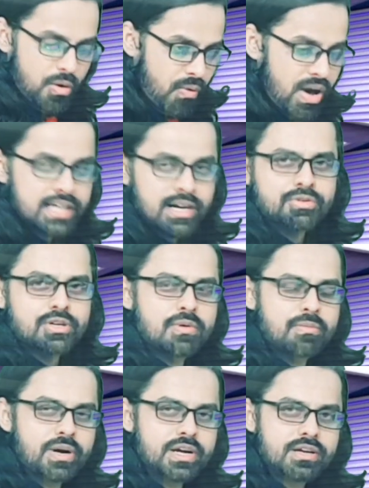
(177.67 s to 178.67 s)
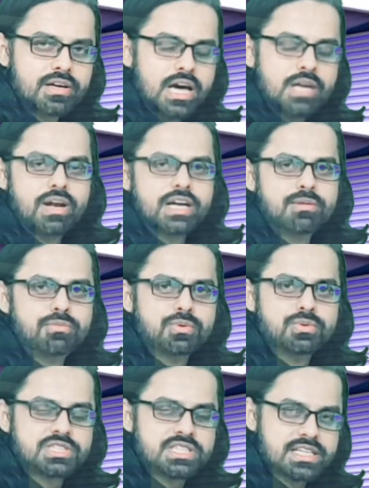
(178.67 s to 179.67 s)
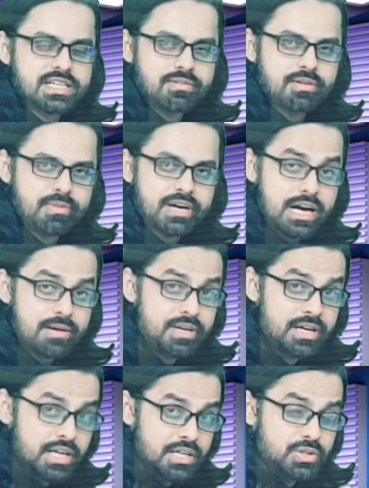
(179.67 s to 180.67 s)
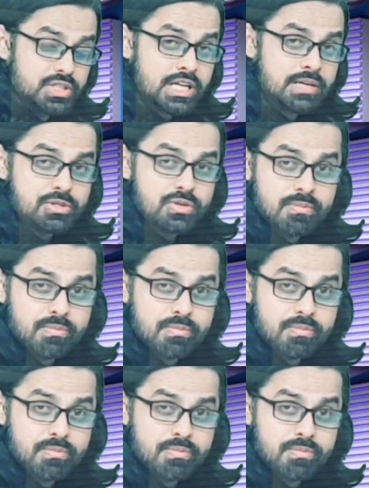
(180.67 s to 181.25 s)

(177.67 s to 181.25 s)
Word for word: वेलकम टू मुंबई एंड वेलकम टू सक्सेट फिल्म अकेडमी जो स्क्रीन पे जो